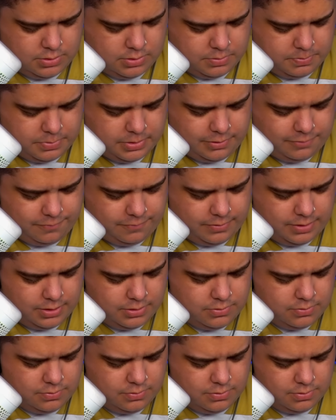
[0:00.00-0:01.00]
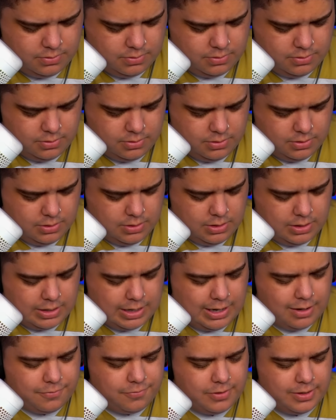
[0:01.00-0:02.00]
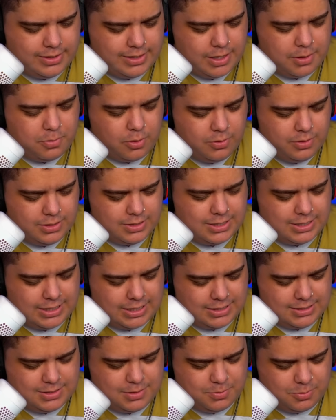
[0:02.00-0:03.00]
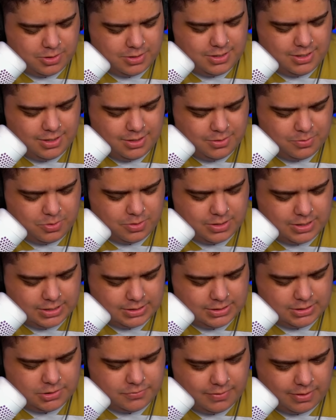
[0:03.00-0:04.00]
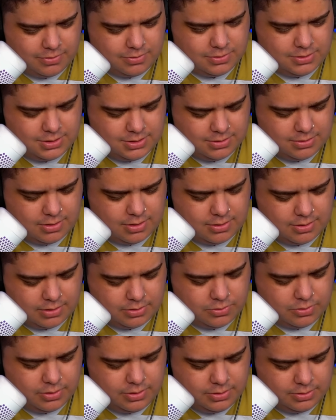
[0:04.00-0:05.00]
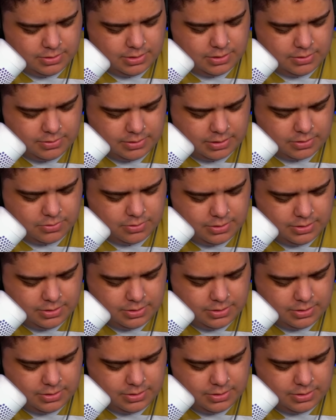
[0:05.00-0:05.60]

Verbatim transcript: Perfeito. Cara, foi até bom ele ter dado esse morteiro, porque a gente vai conseguir dar na torre, dano na torre